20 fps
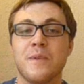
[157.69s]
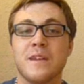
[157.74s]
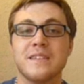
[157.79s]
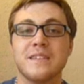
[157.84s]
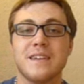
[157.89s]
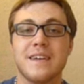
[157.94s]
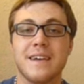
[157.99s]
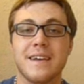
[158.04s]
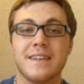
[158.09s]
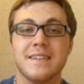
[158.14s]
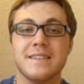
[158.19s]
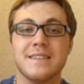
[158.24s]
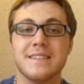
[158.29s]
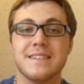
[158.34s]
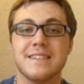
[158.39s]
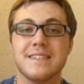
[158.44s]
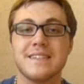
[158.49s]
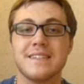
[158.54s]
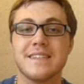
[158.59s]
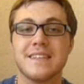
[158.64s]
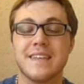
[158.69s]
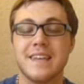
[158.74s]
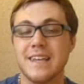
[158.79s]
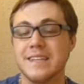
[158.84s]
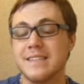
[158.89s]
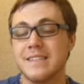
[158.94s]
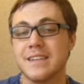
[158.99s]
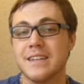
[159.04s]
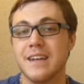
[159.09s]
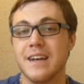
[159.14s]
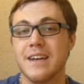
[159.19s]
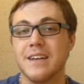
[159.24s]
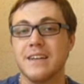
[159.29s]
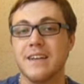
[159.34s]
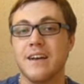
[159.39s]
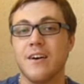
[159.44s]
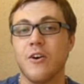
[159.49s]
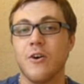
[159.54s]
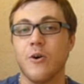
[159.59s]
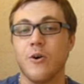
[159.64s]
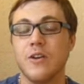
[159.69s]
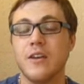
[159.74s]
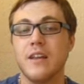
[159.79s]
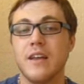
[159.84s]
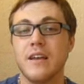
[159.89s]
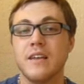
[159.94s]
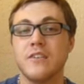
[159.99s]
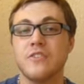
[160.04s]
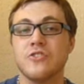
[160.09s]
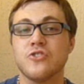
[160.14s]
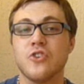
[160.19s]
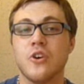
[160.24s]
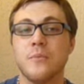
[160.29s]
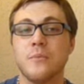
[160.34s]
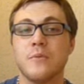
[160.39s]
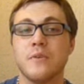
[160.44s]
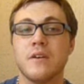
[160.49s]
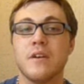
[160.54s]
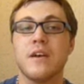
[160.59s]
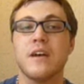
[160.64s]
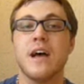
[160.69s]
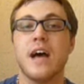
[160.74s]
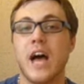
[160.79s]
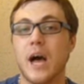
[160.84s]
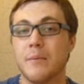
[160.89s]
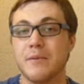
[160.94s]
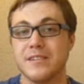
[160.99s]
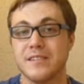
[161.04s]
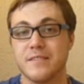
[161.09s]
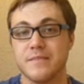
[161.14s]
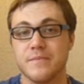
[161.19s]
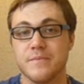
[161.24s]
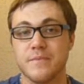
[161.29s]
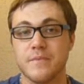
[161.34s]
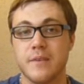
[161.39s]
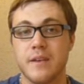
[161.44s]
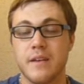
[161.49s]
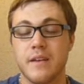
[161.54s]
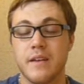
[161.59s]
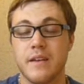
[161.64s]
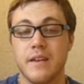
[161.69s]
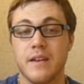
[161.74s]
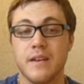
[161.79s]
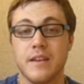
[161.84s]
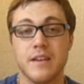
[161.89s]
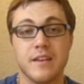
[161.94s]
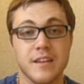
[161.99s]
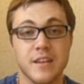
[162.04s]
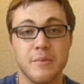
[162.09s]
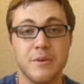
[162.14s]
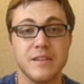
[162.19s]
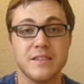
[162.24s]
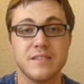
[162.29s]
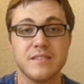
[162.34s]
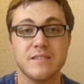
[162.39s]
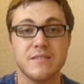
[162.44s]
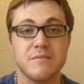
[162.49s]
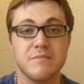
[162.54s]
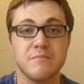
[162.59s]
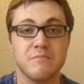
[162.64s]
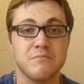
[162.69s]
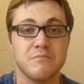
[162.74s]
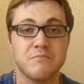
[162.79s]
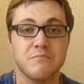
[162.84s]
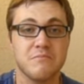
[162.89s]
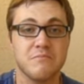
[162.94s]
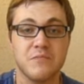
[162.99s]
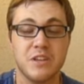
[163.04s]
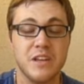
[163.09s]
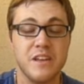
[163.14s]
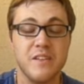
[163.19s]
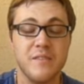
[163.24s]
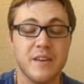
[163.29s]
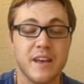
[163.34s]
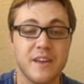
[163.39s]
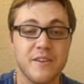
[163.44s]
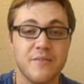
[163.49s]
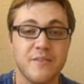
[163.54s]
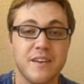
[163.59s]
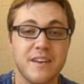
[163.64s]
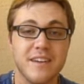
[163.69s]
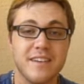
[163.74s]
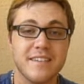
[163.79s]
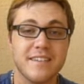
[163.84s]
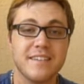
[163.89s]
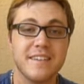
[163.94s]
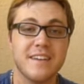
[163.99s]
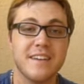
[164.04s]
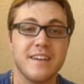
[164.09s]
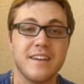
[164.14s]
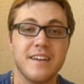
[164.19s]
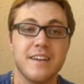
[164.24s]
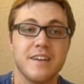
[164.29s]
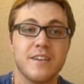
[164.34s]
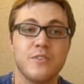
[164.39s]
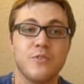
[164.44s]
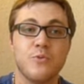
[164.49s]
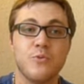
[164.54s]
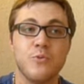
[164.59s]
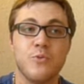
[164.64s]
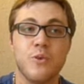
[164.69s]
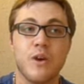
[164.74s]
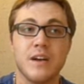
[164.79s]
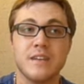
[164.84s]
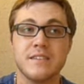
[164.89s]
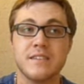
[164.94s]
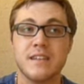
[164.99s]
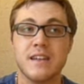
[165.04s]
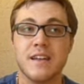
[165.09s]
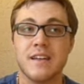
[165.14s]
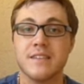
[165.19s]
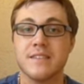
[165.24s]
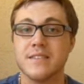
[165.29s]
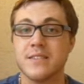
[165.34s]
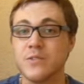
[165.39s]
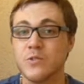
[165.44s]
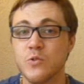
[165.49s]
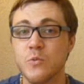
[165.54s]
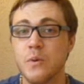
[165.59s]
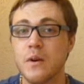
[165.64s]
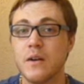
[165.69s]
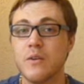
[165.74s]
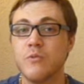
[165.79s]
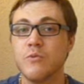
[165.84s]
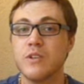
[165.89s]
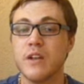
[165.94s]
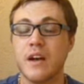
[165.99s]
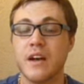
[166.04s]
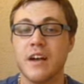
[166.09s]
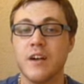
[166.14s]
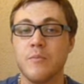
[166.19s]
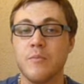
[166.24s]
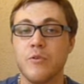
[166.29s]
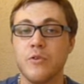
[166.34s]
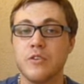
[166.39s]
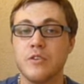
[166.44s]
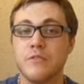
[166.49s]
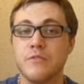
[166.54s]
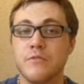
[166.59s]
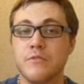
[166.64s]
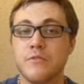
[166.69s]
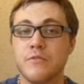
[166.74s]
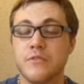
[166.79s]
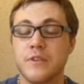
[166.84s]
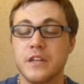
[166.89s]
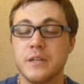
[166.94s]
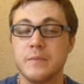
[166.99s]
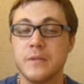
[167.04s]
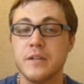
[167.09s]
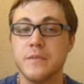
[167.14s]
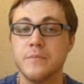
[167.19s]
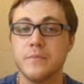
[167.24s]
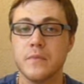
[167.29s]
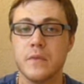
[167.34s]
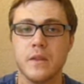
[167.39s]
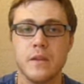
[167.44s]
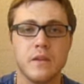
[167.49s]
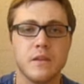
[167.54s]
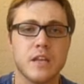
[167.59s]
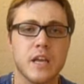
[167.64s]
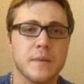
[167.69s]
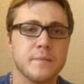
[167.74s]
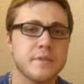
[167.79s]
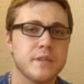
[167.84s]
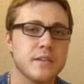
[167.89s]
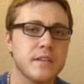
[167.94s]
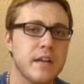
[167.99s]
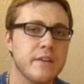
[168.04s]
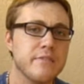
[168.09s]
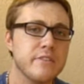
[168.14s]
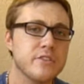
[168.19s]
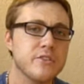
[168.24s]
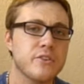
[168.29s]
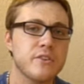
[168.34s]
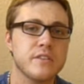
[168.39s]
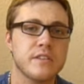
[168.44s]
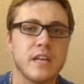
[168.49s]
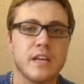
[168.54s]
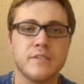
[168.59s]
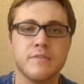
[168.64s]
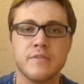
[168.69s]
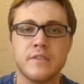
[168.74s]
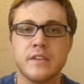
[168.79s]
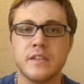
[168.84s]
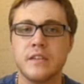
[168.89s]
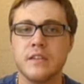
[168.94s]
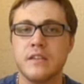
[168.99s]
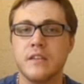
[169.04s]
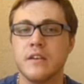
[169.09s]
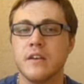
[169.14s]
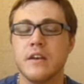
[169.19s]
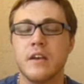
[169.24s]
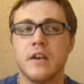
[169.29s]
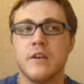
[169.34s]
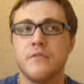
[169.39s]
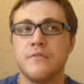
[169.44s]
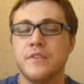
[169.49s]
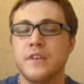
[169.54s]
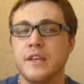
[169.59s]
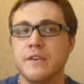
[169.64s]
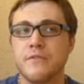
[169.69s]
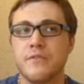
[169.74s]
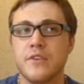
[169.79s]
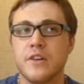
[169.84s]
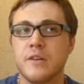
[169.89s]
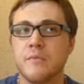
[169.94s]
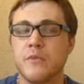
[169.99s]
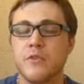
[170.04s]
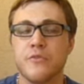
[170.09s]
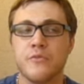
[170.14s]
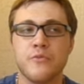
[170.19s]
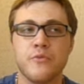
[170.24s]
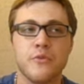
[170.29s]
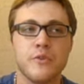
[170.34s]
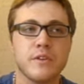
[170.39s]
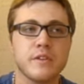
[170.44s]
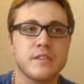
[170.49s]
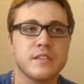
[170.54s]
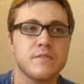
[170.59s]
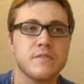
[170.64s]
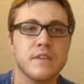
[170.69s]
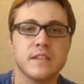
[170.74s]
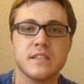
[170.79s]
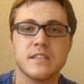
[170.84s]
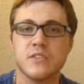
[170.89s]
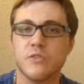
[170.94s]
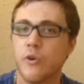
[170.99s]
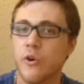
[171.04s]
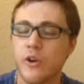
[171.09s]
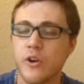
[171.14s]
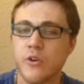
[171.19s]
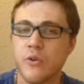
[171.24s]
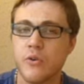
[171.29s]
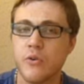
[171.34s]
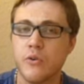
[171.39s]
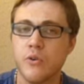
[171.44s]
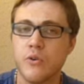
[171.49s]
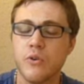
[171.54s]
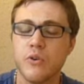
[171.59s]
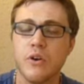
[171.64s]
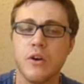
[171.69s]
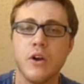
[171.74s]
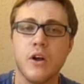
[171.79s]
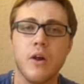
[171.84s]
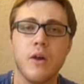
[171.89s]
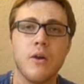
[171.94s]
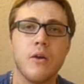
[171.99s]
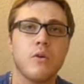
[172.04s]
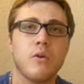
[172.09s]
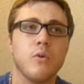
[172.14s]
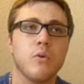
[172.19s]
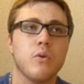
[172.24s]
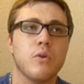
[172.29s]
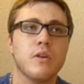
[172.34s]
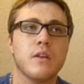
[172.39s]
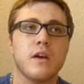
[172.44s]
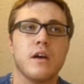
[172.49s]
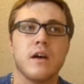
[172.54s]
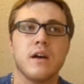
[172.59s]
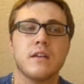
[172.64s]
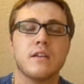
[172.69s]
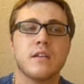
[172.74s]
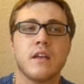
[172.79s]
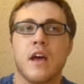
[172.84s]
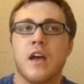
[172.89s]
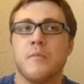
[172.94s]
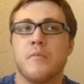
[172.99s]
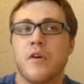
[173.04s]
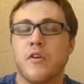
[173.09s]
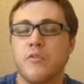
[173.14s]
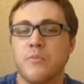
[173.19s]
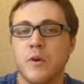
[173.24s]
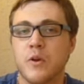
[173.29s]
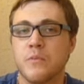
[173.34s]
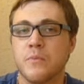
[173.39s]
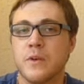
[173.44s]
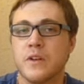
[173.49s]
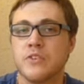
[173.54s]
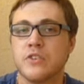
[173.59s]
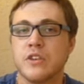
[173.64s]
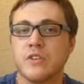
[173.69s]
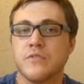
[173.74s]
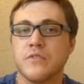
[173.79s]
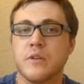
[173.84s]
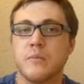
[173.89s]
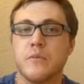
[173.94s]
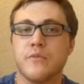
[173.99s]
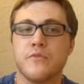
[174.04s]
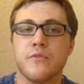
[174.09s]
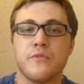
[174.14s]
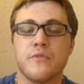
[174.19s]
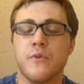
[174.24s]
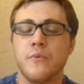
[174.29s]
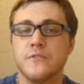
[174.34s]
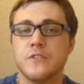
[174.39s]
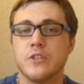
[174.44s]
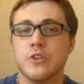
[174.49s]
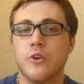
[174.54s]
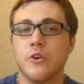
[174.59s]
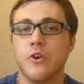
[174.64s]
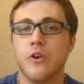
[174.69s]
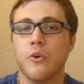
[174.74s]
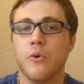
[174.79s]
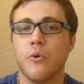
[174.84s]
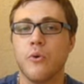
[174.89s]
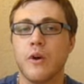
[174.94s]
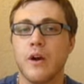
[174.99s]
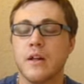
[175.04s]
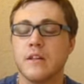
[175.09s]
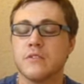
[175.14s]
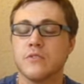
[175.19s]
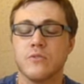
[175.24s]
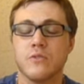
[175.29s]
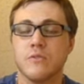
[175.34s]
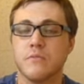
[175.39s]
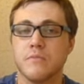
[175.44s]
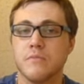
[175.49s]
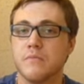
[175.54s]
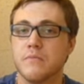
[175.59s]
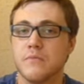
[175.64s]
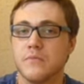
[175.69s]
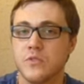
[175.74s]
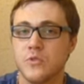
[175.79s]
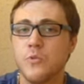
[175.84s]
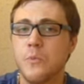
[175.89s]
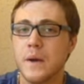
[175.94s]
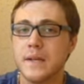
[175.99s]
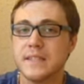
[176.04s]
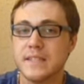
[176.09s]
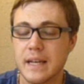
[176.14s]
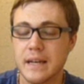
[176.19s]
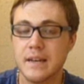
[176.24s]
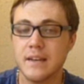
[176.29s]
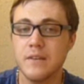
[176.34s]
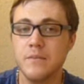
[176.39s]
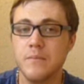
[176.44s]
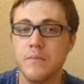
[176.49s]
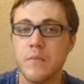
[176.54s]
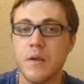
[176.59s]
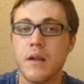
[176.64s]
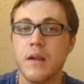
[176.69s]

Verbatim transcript: Platz 1 ist ganz klar der Online-Shop Amazon. Ich liebe das Ding einfach. Du hast da super gute Angebote für Filme. Da gibt es dann teilweise solche Sachen wie vier Filme für 20 Euro oder drei Paramount Pictures Filme für 15 Euro. Also super Sachen.